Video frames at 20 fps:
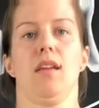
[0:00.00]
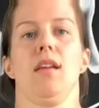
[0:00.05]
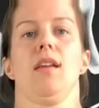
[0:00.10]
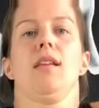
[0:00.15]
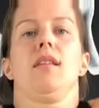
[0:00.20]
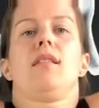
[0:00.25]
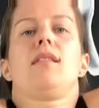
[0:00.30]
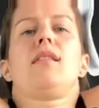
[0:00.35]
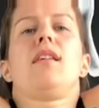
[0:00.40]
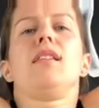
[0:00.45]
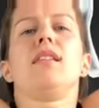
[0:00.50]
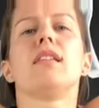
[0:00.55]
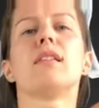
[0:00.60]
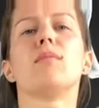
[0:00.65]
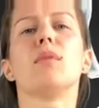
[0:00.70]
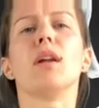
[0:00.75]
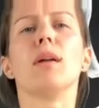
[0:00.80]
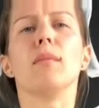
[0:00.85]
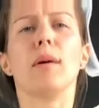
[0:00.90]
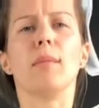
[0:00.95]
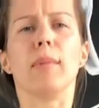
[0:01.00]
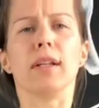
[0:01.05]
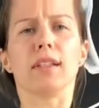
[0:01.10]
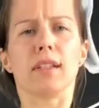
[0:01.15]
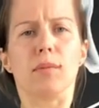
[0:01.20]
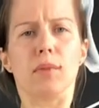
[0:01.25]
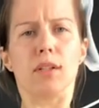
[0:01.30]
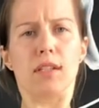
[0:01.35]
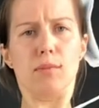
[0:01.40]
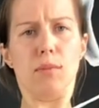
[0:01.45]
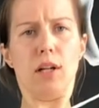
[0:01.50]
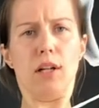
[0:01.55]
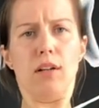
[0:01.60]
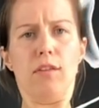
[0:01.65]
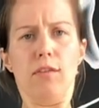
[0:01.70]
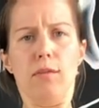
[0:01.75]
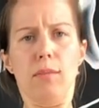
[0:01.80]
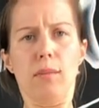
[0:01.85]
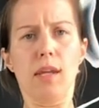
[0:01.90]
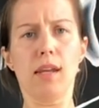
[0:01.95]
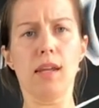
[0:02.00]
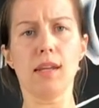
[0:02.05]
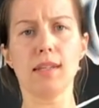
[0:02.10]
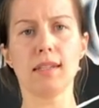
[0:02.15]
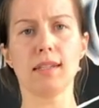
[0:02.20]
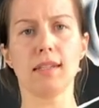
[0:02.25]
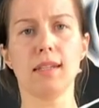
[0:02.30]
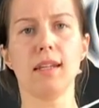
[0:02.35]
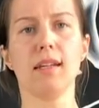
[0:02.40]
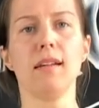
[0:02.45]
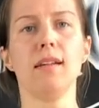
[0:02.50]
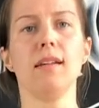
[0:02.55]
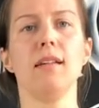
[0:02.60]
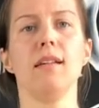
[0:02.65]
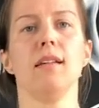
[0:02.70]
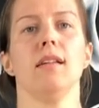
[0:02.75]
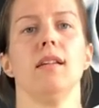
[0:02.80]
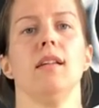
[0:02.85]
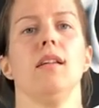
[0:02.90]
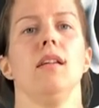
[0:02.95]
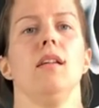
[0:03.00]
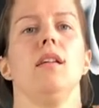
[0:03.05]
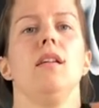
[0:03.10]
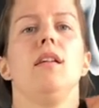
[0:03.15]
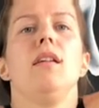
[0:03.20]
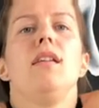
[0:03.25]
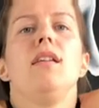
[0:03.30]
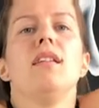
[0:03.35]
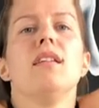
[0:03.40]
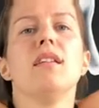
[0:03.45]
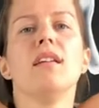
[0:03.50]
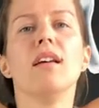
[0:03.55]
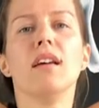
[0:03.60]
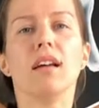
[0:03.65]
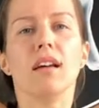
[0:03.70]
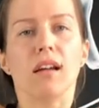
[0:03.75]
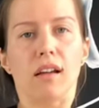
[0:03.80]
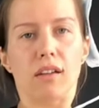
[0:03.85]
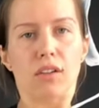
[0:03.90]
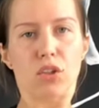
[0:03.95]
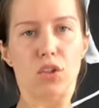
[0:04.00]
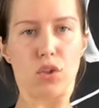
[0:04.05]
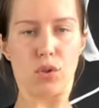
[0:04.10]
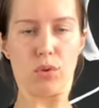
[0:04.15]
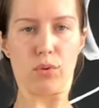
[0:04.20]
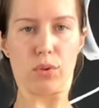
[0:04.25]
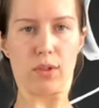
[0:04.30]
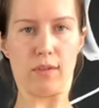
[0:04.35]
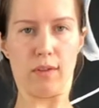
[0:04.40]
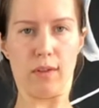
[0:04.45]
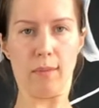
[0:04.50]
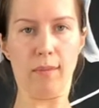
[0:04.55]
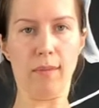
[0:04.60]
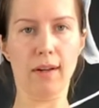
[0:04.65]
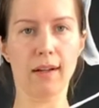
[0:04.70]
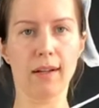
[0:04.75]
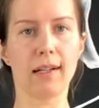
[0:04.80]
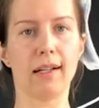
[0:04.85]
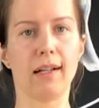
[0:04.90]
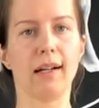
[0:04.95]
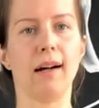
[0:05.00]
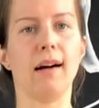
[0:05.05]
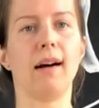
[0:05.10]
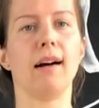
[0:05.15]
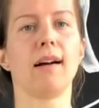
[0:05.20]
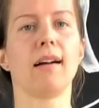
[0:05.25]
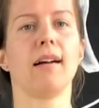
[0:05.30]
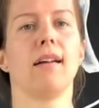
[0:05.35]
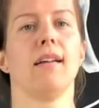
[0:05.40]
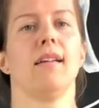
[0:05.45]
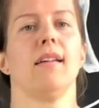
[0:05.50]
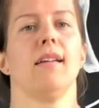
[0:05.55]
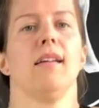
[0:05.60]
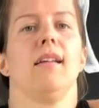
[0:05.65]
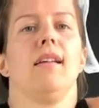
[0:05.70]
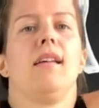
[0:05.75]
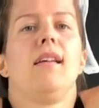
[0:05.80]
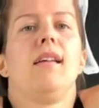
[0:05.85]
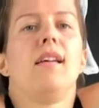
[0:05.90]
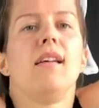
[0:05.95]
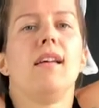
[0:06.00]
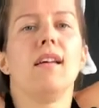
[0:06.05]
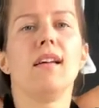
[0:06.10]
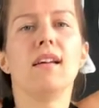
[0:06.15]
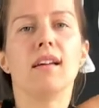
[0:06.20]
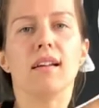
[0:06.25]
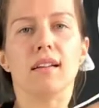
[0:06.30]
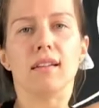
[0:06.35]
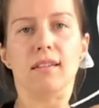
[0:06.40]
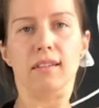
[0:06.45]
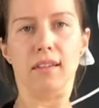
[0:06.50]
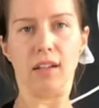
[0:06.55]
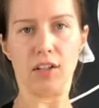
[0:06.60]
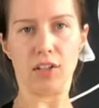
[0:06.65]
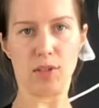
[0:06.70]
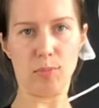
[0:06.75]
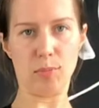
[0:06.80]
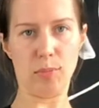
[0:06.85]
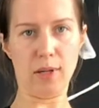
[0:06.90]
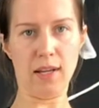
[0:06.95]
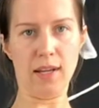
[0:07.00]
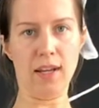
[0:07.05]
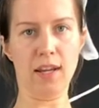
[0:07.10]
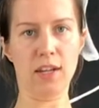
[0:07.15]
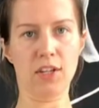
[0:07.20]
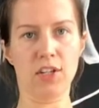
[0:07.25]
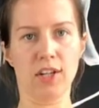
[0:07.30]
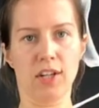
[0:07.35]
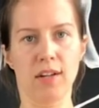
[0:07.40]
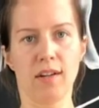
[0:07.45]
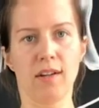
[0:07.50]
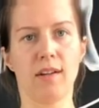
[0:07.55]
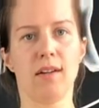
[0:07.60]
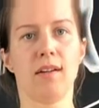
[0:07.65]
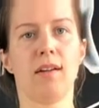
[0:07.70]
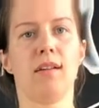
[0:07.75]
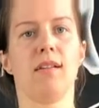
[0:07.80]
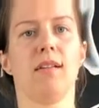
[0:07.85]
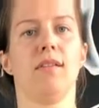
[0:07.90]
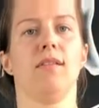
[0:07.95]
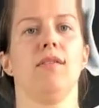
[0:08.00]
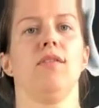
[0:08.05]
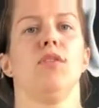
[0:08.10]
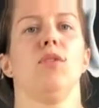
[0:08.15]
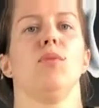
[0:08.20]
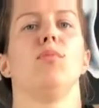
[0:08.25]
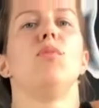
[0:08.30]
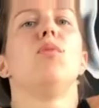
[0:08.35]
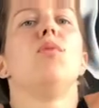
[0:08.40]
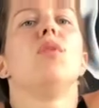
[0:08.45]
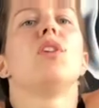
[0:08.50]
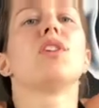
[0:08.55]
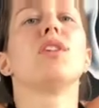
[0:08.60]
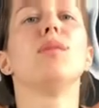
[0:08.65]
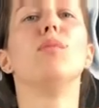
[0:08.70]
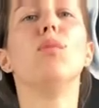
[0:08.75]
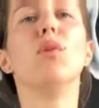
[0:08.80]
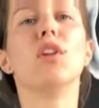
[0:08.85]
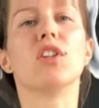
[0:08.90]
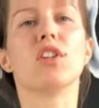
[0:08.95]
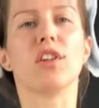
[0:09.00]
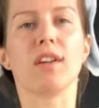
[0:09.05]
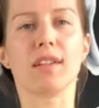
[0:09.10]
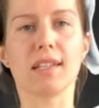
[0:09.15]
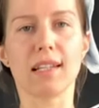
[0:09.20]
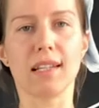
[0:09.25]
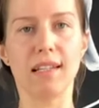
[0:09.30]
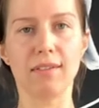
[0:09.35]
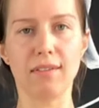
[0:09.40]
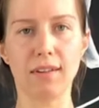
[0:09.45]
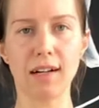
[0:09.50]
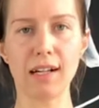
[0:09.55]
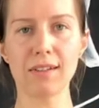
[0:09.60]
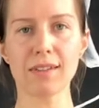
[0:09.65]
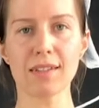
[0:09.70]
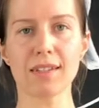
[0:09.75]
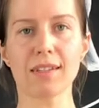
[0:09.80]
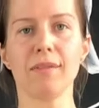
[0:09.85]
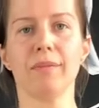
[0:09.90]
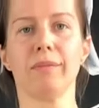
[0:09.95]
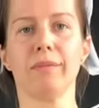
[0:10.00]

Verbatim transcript: Сзади собираем лопатки максимально вместе и чувствуем, как наши плечи все больше и больше разогреваются,